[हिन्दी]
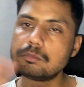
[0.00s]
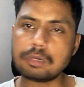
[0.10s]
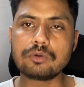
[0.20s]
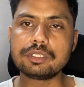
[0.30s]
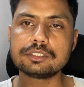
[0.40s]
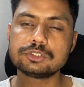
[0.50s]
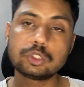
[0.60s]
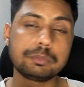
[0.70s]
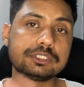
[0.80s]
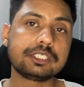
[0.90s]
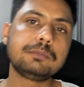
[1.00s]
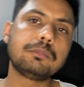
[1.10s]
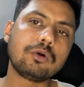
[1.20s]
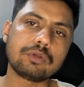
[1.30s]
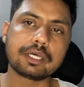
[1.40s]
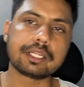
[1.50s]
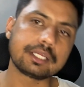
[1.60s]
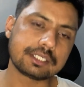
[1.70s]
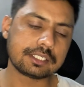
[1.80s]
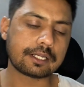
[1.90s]
बाउलिंग जो बेसिकली बाउल
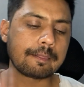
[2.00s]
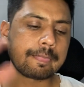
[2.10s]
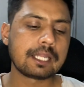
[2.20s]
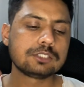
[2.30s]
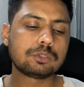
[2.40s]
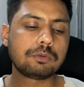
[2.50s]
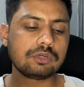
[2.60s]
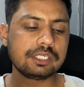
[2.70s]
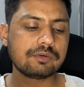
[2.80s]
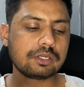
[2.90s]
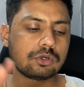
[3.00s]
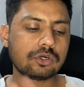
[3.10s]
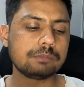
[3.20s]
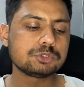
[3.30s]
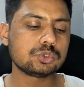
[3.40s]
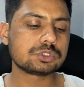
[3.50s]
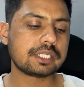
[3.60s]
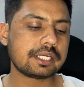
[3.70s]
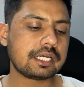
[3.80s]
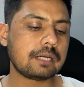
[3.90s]
करेंगे ठीक है ना तो बॉलिंग वालों को हम चूज़
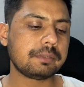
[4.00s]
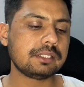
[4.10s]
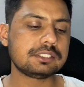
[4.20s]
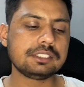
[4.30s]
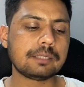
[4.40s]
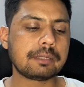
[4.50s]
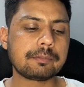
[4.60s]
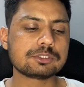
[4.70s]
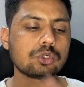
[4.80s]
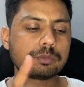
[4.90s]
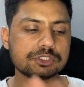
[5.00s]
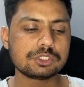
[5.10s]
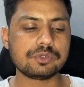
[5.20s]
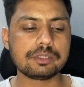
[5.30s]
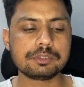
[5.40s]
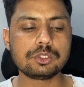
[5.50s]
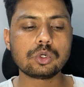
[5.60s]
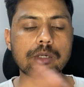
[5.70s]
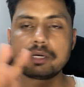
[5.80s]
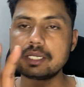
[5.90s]
करेंगे यहाँ पे तीन हमारे पास और बचे हुए हैं अभी नौ
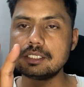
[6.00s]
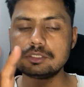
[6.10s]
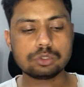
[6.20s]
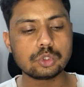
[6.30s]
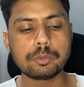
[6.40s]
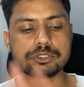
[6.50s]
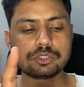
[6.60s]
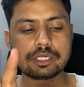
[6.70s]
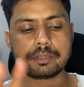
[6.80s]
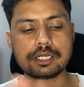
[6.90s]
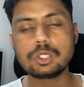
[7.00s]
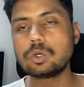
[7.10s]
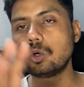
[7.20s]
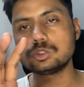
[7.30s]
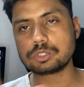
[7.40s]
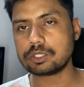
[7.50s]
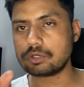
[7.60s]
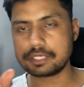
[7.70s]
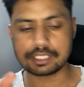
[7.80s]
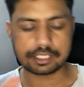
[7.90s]
हमारे दो बचे हुए हैं हमारे नौ हो चुके हैं
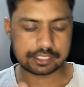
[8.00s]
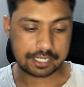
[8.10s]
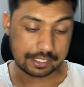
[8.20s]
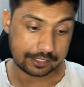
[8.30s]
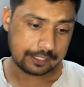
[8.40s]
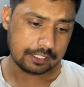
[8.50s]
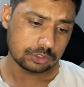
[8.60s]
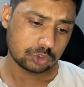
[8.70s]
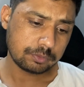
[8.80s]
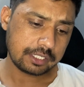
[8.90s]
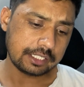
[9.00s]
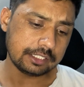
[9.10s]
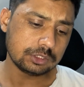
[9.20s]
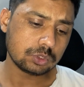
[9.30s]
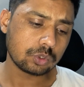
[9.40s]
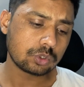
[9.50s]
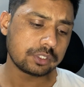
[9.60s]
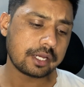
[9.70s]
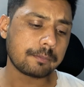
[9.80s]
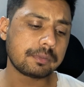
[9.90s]
ऑलरेडी खिलाड़ी ऐड तो मैं इन दो को
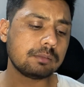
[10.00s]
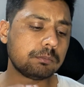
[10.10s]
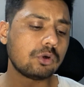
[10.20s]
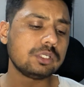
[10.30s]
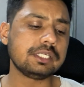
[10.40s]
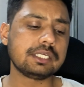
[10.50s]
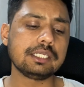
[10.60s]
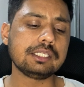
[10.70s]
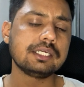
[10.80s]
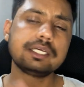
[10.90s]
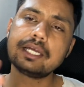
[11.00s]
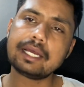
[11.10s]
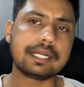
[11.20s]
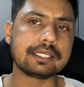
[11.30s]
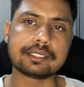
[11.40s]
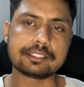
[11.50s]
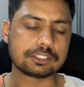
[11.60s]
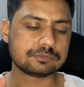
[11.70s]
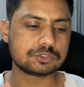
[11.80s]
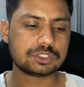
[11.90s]
यहाँ पे बॉलिंग के लिए ऐड कर
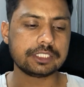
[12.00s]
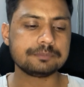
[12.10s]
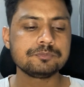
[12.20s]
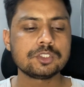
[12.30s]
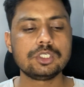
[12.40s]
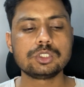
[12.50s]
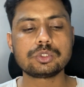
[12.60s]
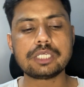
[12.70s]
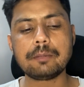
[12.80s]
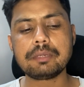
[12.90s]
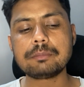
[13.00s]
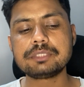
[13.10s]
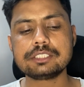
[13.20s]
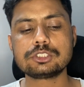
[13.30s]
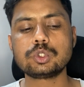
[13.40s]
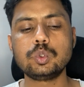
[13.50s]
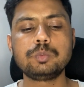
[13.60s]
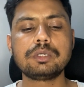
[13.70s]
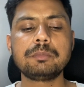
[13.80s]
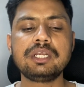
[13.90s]
लेता हूँ ठीक है तो यहाँ पे आप देख सकते हो तो
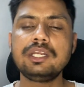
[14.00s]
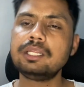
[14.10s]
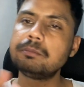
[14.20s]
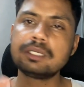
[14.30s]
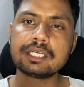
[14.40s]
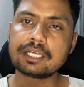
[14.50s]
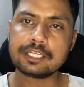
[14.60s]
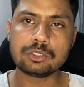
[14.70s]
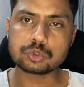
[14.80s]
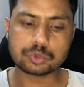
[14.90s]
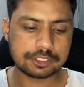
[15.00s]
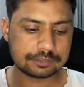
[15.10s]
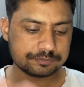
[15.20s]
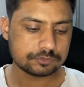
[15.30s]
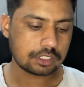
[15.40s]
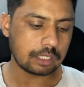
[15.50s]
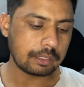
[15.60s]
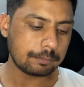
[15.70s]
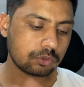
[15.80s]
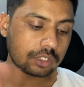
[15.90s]
ऊपर मेरी टीम बन के रेडी हो चुकी है अब
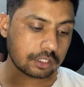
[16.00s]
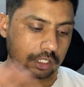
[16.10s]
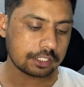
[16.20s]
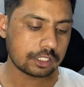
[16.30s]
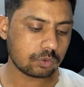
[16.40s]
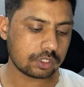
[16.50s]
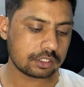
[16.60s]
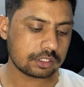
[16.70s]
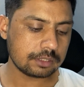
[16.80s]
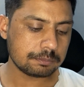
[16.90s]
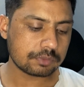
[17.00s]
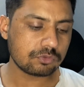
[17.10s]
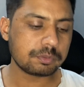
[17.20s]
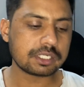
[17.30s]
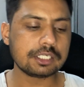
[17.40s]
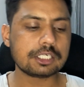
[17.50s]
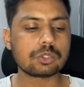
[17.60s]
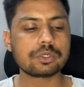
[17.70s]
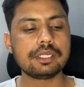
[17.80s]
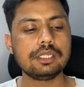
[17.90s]
आपको करना क्या होगा टीम प्रिव्यू पे क्लिक
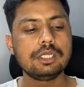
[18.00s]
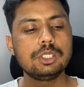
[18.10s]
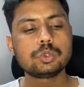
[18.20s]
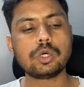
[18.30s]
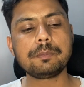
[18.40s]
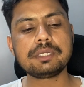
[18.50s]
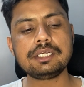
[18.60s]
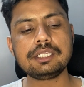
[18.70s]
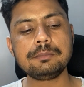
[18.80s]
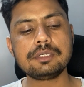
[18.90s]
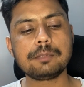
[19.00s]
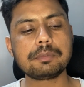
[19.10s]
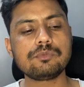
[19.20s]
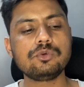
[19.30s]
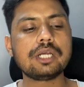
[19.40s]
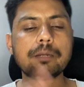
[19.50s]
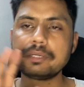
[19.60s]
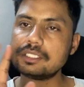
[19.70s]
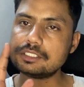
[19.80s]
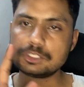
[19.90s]
करोगे तो आपकी टीम का प्रव्यू यहाँ
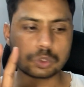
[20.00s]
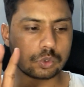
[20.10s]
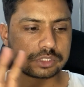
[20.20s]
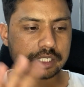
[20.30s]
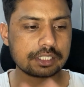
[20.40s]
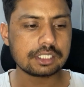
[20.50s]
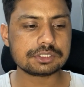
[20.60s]
पे शो हो जाएगा